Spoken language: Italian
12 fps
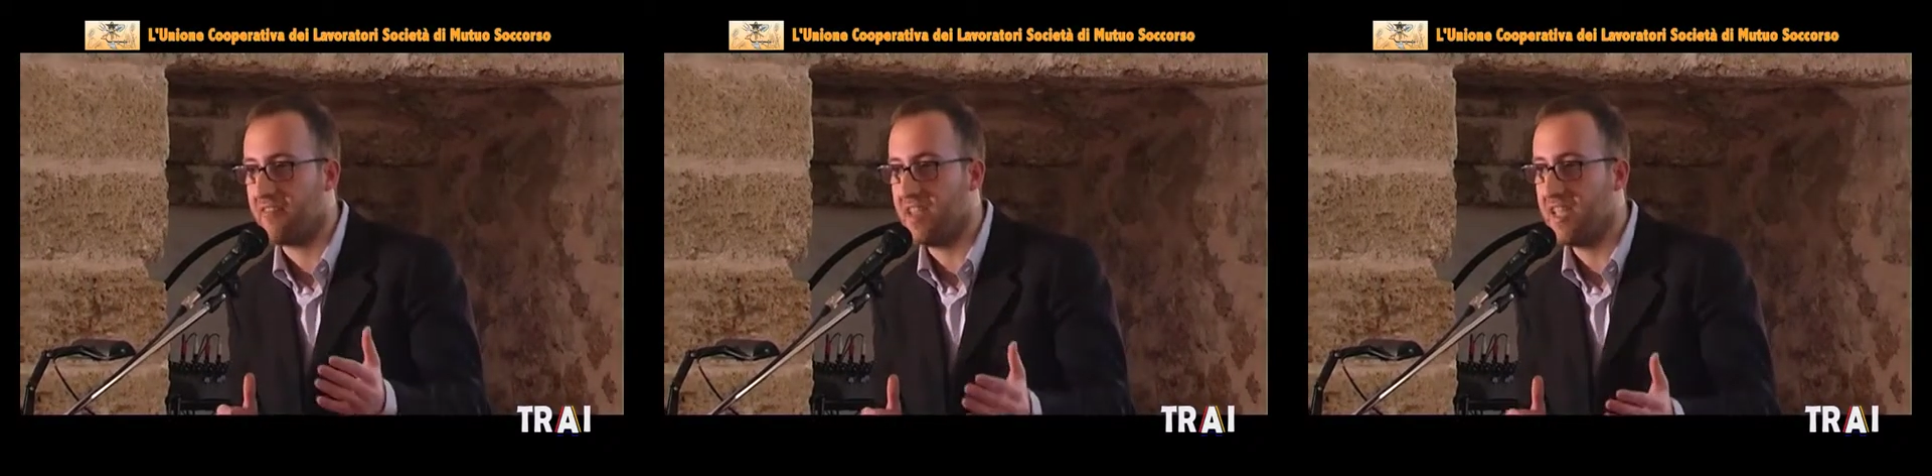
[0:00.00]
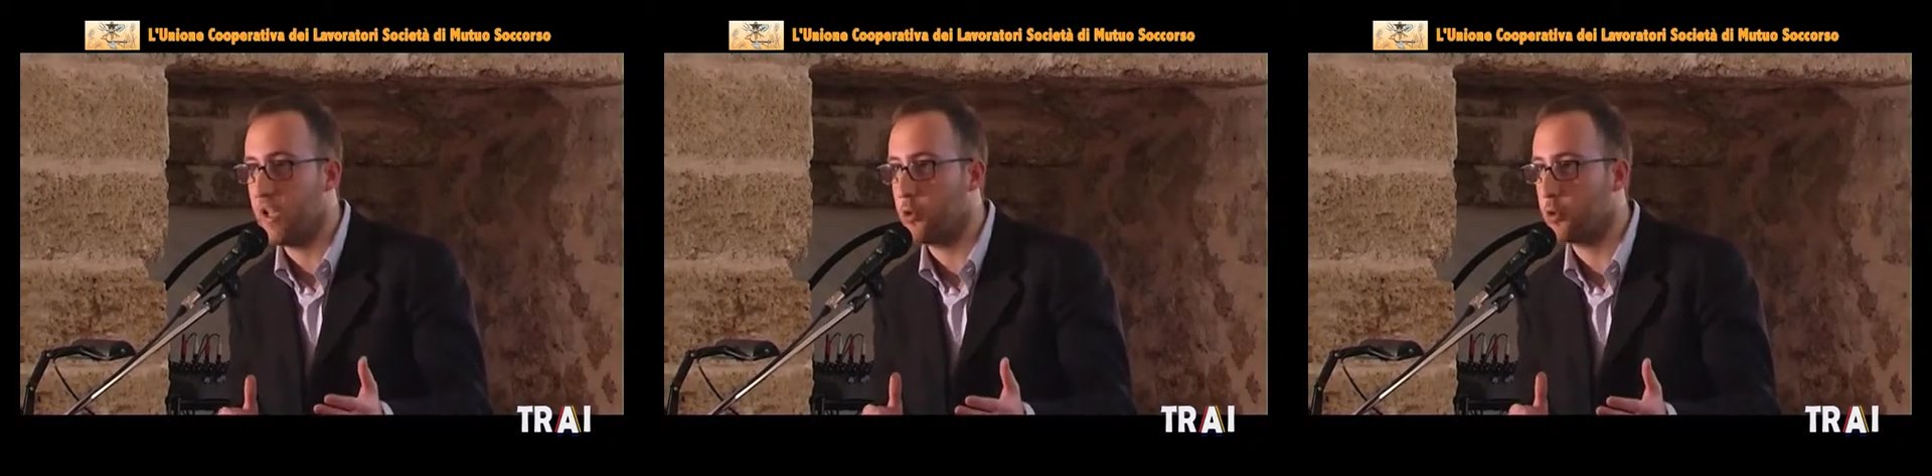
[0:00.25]

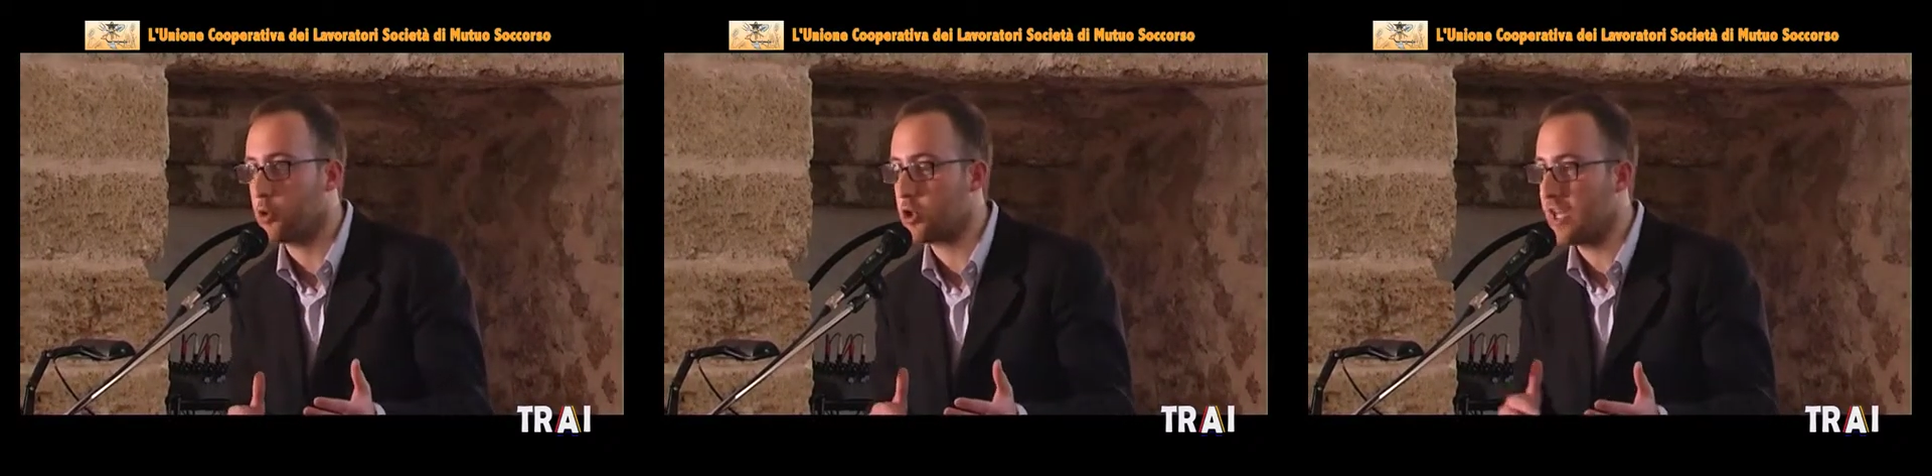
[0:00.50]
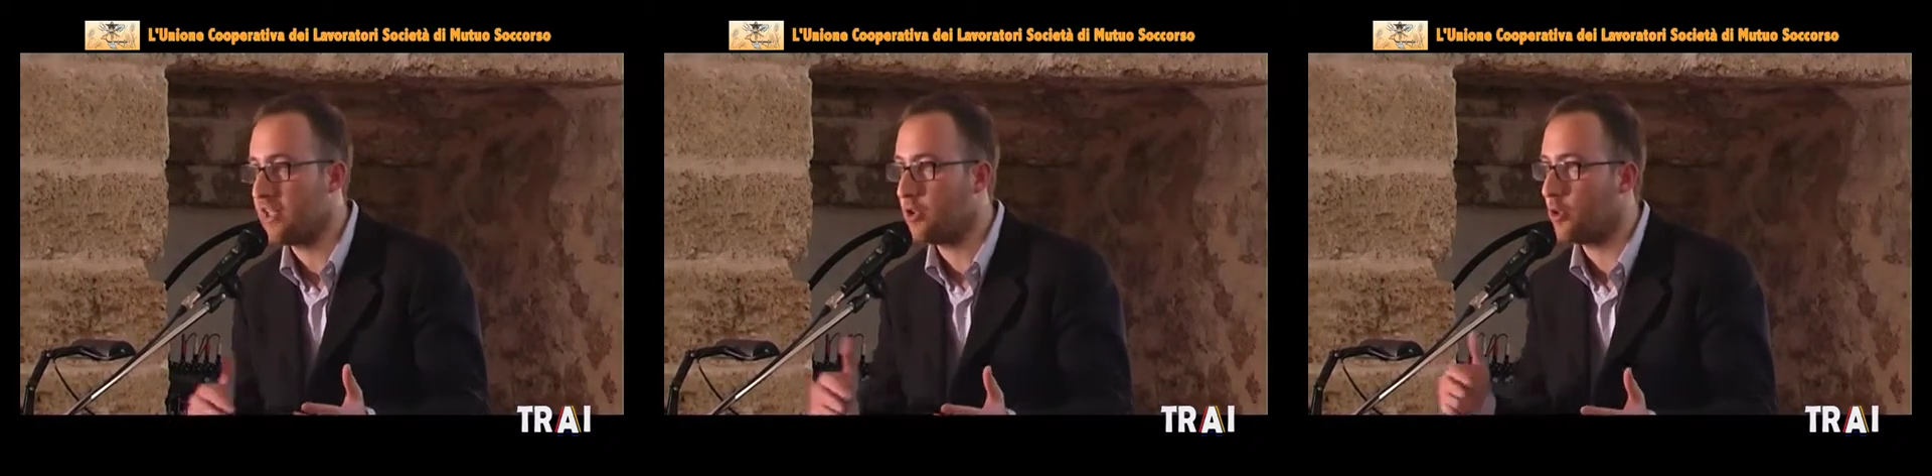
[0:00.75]
fine
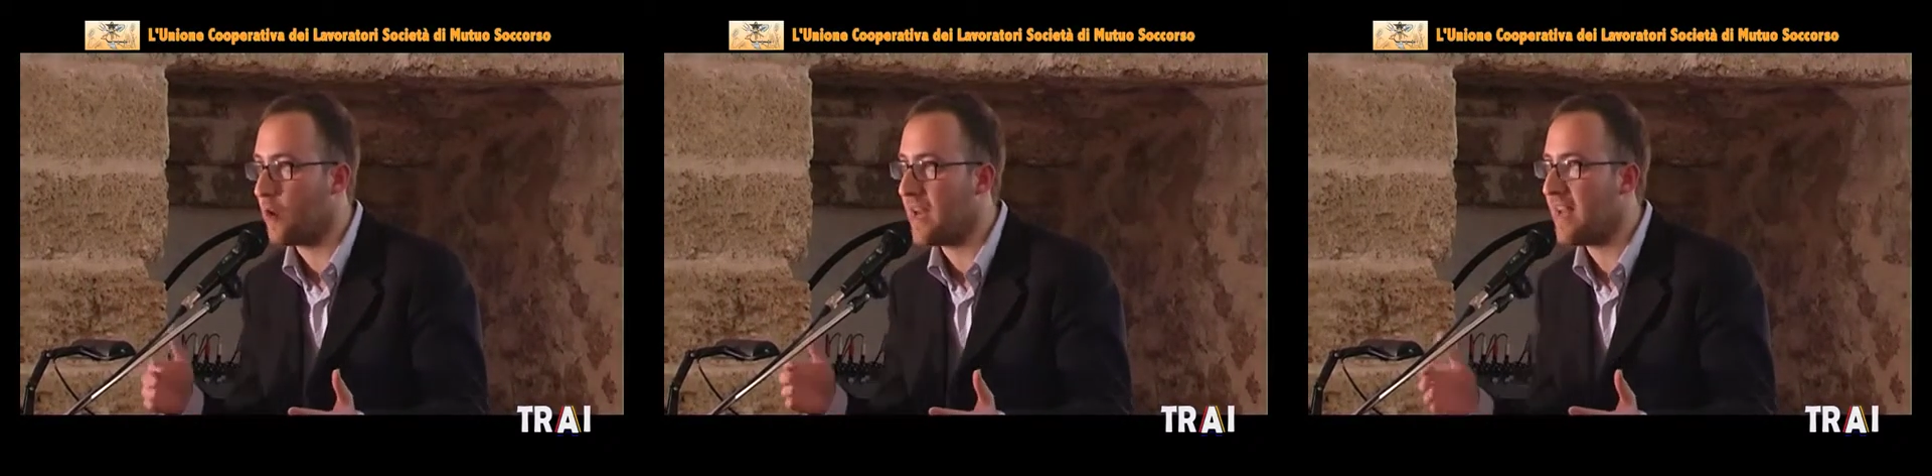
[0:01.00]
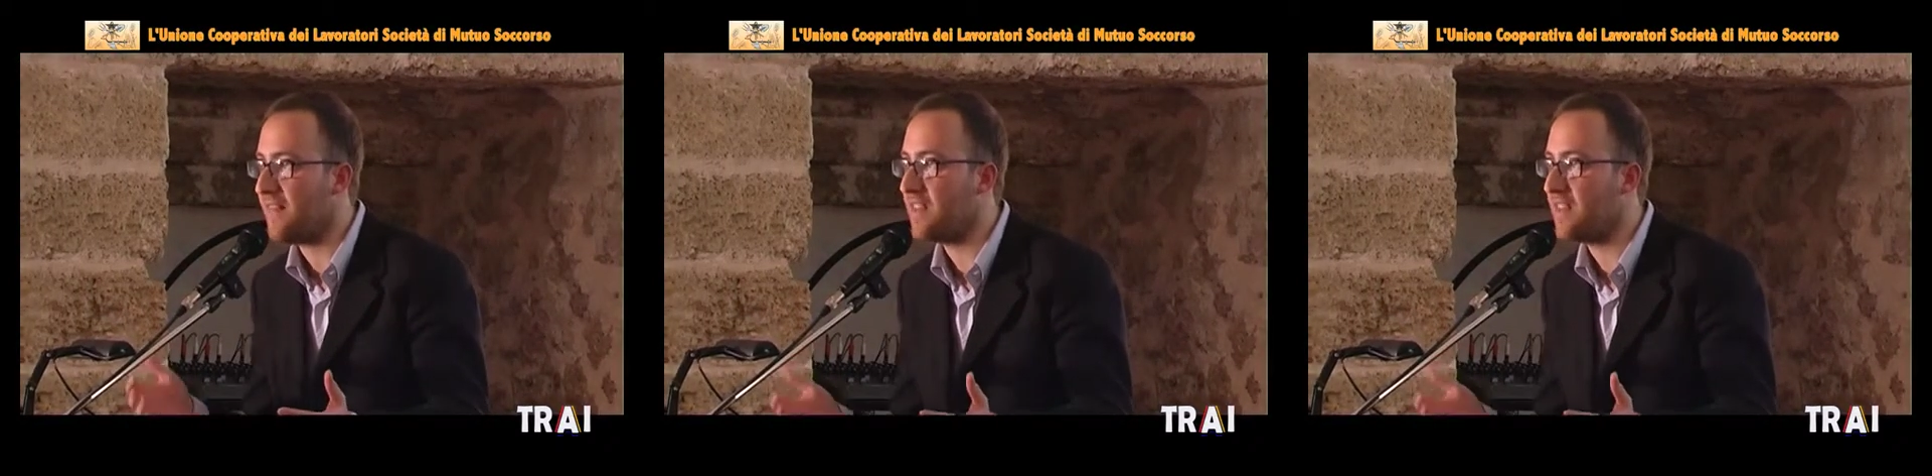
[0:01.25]
800 agli